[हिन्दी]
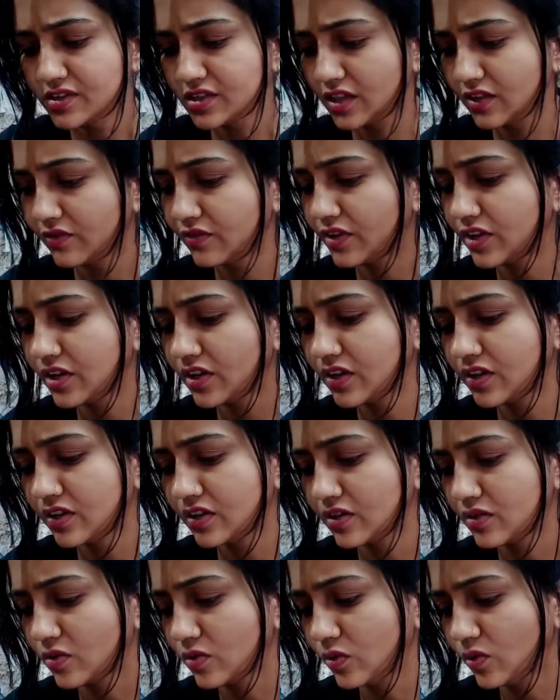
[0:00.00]

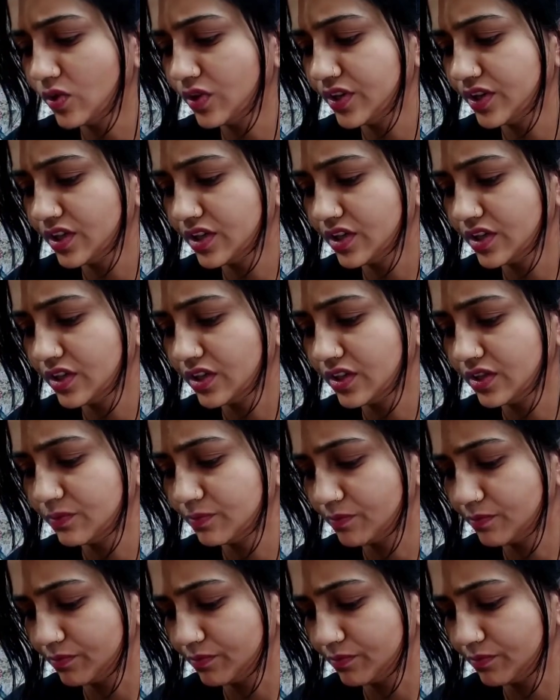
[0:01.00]
सिल्वर गोल्डन